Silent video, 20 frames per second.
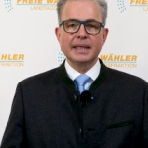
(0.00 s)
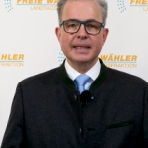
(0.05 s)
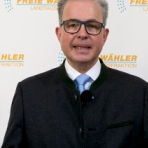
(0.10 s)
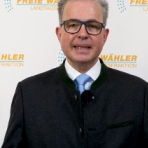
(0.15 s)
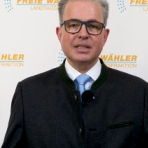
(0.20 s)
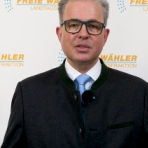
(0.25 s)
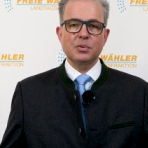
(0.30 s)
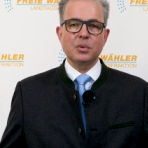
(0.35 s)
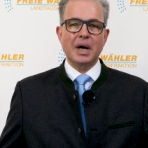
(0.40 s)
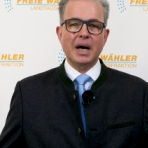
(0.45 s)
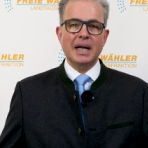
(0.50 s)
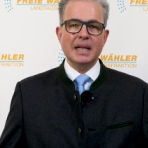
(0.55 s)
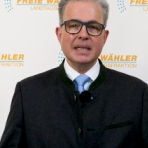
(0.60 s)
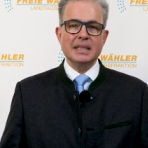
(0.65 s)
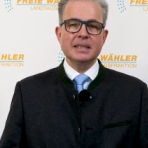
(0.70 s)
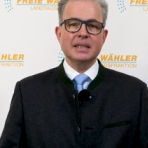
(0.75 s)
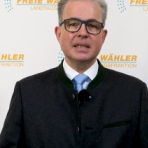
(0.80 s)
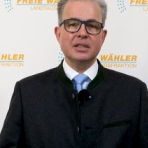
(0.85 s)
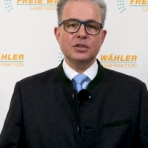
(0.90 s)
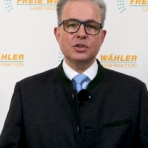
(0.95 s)
der zu
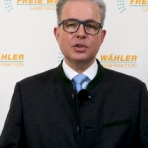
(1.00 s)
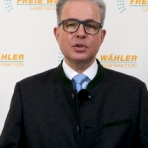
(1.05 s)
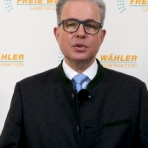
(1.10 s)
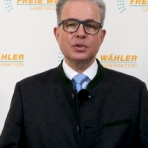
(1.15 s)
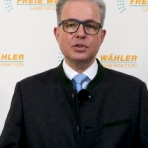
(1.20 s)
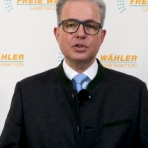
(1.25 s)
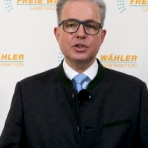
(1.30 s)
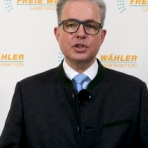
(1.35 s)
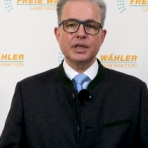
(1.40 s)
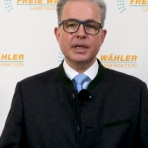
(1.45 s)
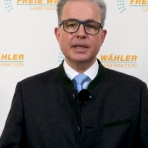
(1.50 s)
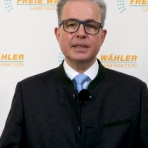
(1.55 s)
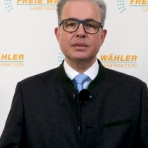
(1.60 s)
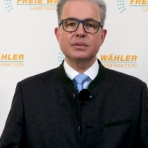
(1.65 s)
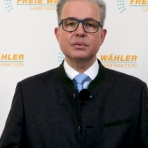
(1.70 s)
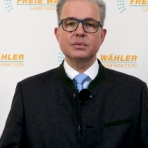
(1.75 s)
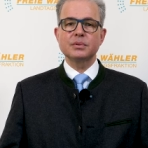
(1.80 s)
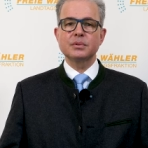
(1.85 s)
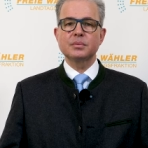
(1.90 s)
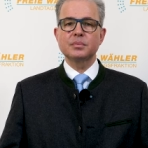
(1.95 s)
allen entschlossen
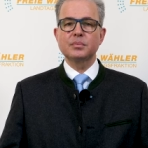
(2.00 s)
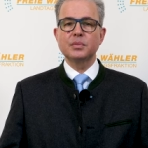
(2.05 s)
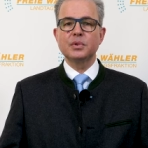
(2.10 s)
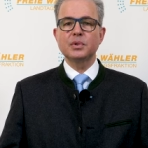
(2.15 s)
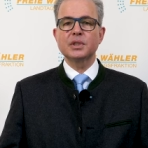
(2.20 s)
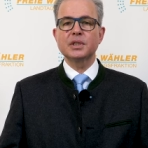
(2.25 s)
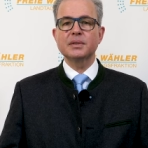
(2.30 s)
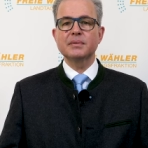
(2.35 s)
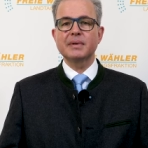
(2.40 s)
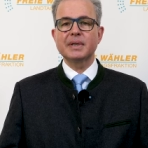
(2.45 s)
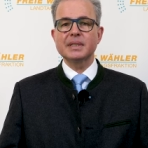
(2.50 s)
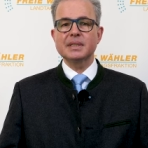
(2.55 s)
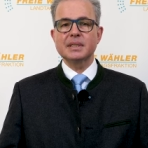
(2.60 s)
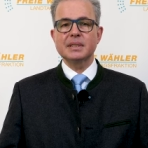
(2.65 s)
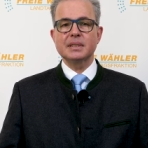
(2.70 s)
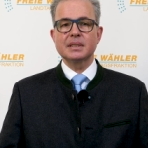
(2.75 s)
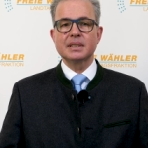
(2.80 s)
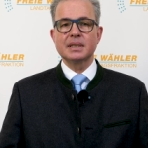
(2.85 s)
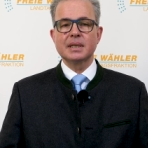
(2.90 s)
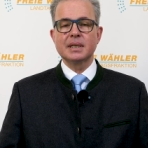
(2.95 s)
scheint und
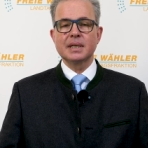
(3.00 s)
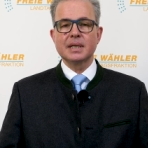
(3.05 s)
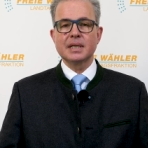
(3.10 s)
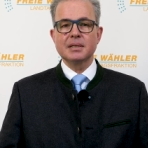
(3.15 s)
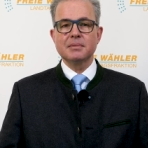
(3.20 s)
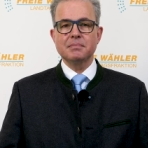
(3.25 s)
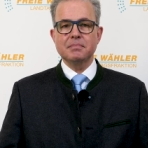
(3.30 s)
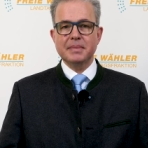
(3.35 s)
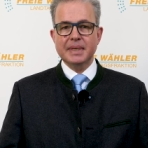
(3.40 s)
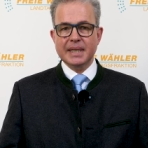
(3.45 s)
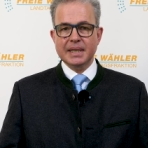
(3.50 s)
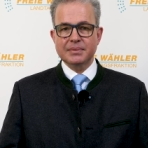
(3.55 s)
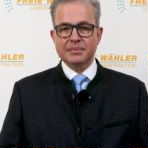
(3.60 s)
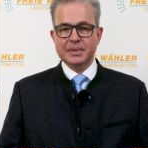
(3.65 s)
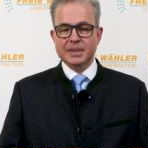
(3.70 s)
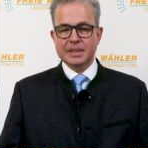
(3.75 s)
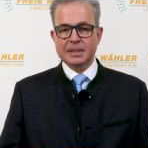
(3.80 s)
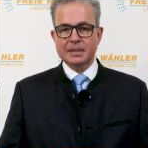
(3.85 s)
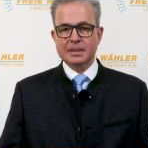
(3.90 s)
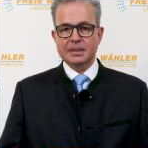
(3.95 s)
möglicherweise mehr
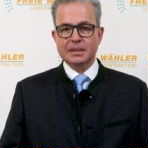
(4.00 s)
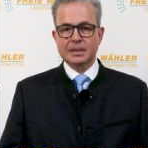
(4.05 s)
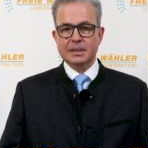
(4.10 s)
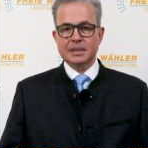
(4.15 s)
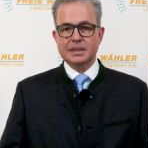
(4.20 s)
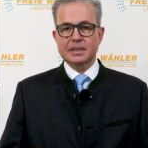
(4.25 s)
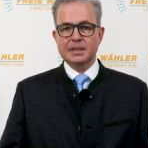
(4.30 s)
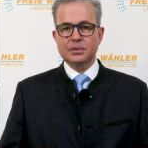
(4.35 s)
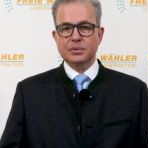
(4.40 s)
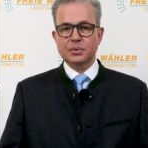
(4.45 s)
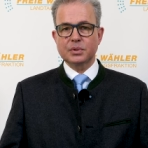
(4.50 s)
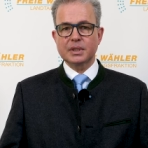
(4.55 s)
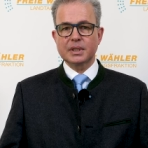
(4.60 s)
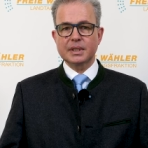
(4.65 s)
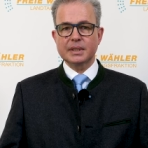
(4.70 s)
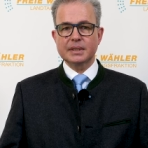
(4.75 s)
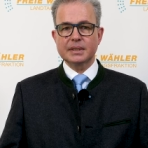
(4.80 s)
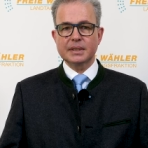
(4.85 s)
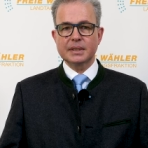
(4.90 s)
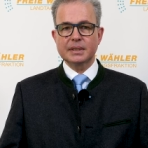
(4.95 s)
will als die
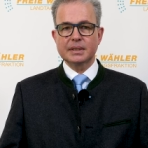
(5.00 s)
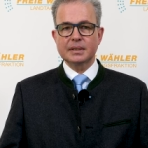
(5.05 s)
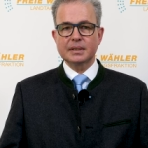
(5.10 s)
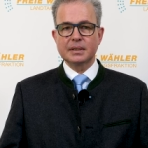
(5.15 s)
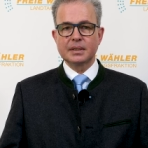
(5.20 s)
Ukraine.